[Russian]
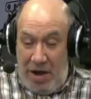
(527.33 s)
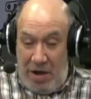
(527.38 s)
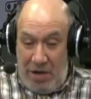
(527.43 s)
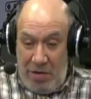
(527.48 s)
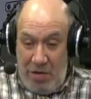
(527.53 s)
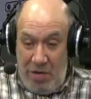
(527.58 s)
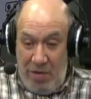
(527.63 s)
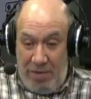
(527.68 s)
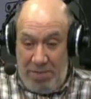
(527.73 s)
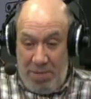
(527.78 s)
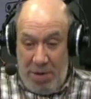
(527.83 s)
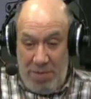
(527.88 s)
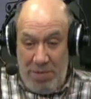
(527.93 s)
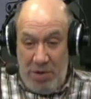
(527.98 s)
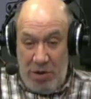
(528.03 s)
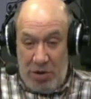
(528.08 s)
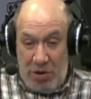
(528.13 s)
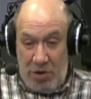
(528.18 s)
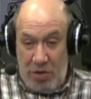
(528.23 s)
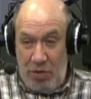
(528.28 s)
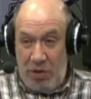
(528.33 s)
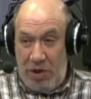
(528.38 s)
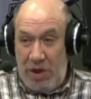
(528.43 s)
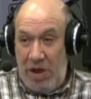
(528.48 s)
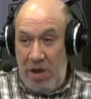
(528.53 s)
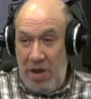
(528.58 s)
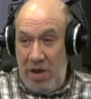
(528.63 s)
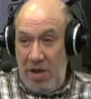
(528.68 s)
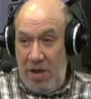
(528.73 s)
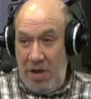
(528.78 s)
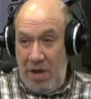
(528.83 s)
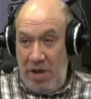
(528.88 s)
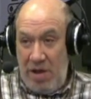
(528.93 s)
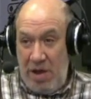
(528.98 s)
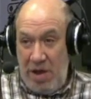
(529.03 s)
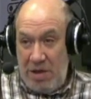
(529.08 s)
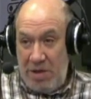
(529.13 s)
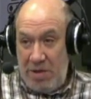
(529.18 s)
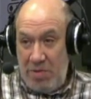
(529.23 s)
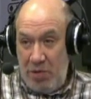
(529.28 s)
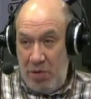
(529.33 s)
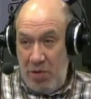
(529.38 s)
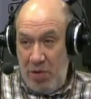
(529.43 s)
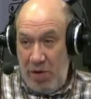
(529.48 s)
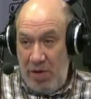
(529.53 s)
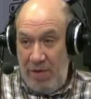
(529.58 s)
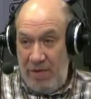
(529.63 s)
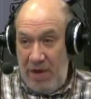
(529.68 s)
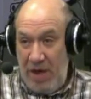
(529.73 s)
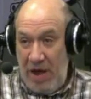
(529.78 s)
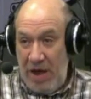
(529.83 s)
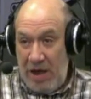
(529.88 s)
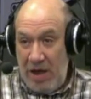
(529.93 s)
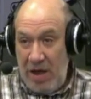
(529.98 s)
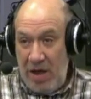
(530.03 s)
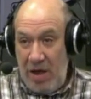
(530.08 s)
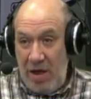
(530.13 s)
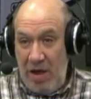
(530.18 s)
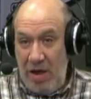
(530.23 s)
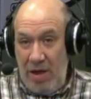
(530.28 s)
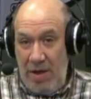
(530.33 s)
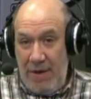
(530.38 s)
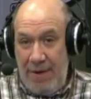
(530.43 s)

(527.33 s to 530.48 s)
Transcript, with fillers: Но в промежутке есть много всяких